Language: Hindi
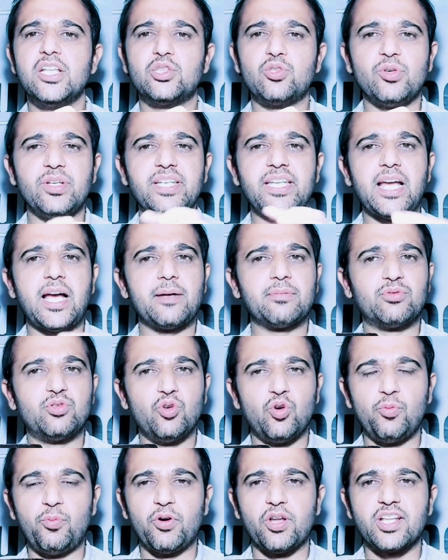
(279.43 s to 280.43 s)
तो इन्हें आप
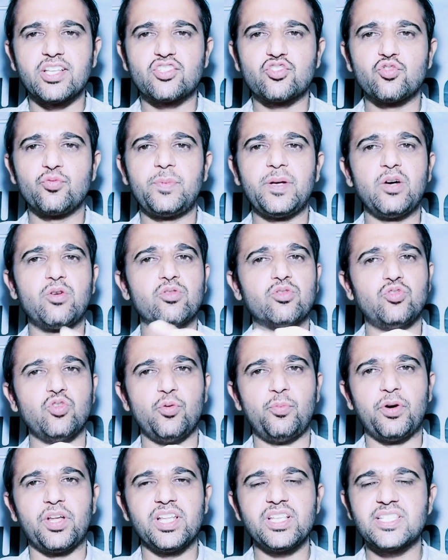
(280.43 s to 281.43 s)
दो बोलस सुबह और दो
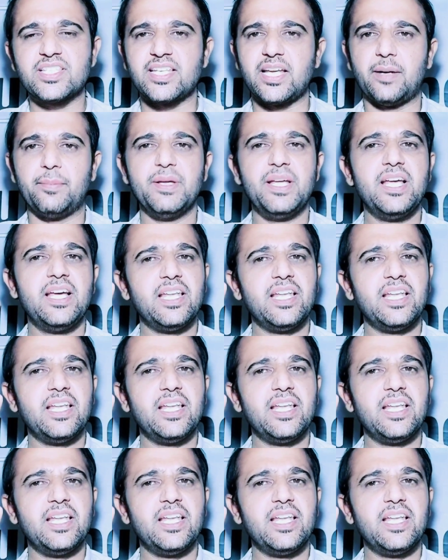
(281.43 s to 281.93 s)
बोलस शाम